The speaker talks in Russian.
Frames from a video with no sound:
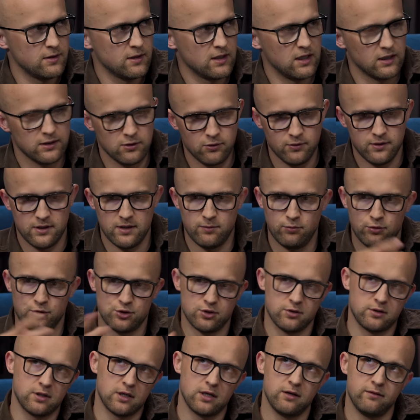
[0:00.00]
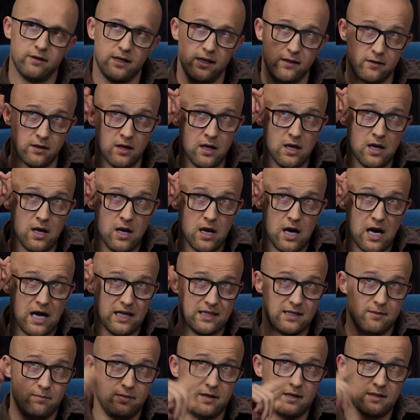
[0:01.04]
Когда он тебе будет что-то говорить, а
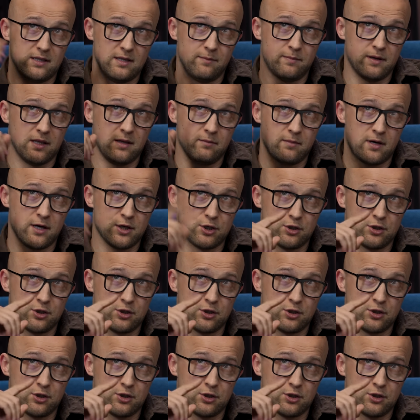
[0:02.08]
тебе ты понимаешь,